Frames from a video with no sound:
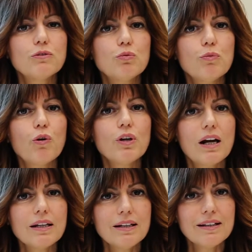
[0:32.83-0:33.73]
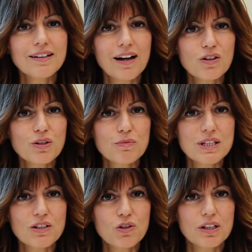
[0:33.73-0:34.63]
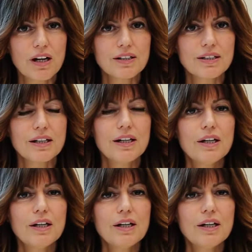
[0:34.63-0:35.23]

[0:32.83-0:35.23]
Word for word: da tümörler ile karşımıza çıkar.